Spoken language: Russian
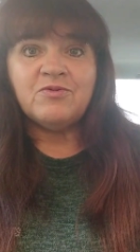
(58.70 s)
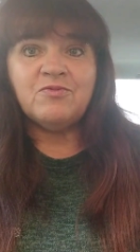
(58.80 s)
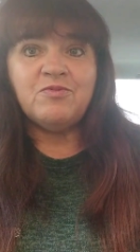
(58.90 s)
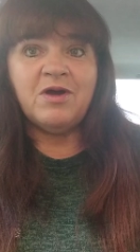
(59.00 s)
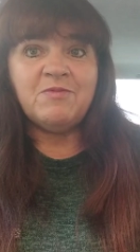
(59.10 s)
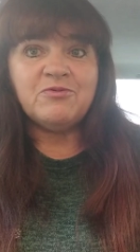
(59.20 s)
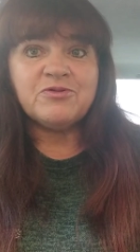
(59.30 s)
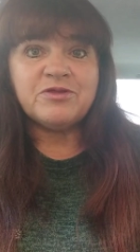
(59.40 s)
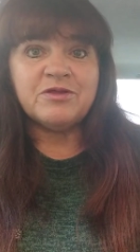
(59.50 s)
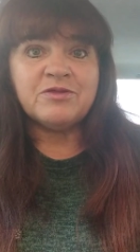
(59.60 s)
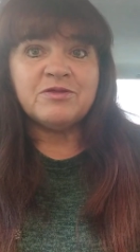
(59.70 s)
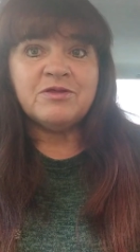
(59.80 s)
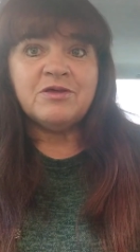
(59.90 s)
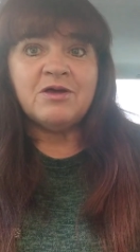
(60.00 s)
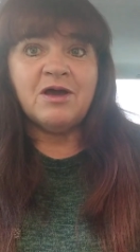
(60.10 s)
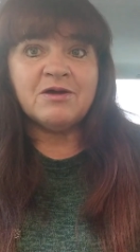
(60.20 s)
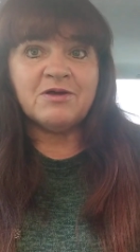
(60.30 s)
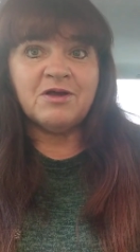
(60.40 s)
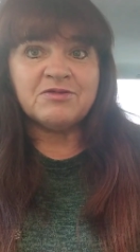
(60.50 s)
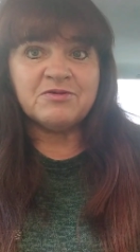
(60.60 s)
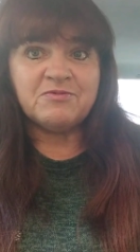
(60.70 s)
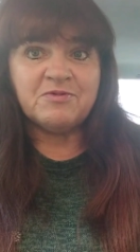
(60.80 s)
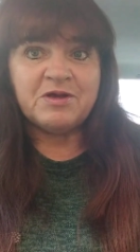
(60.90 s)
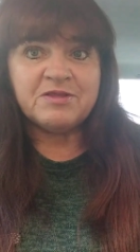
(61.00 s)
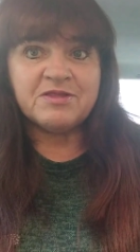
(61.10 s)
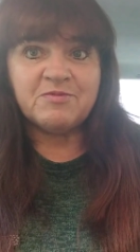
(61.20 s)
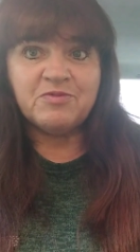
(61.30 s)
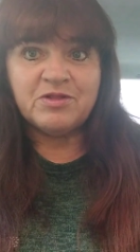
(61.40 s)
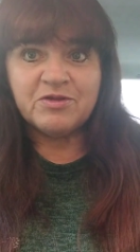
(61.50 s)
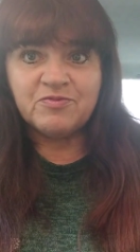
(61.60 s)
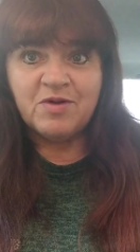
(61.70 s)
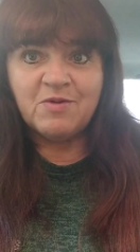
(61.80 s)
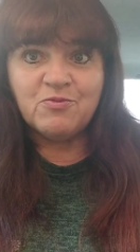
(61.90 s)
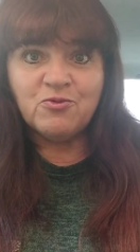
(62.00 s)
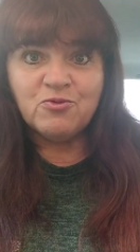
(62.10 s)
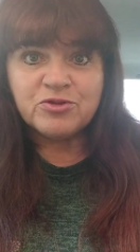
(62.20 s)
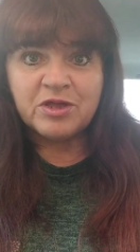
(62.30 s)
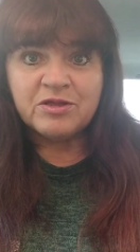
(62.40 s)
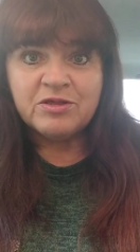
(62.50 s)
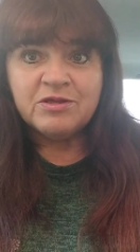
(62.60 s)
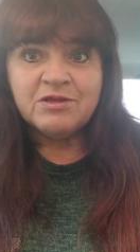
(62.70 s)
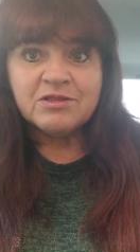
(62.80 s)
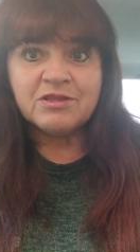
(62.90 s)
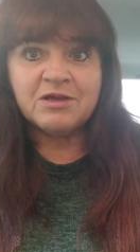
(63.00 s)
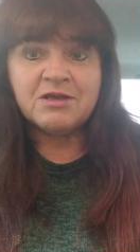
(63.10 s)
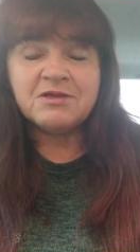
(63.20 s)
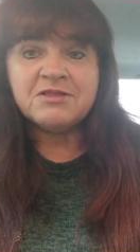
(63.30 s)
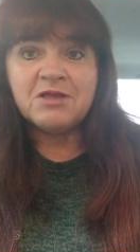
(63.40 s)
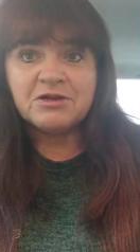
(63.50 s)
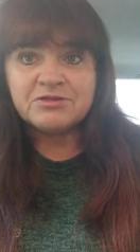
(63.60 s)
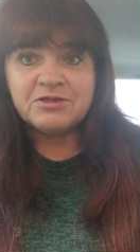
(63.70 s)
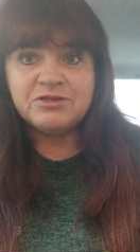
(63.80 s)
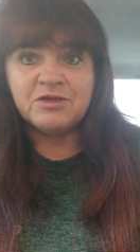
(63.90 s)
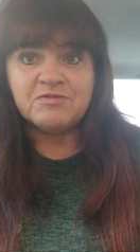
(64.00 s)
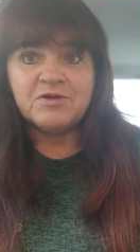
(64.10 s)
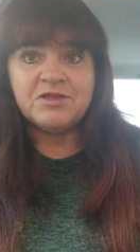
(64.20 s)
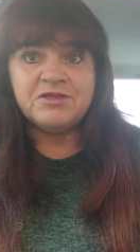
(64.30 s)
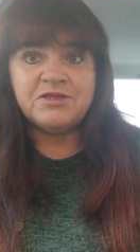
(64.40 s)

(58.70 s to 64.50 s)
у бабушки, оказывается, было два мужа – так как старше четверо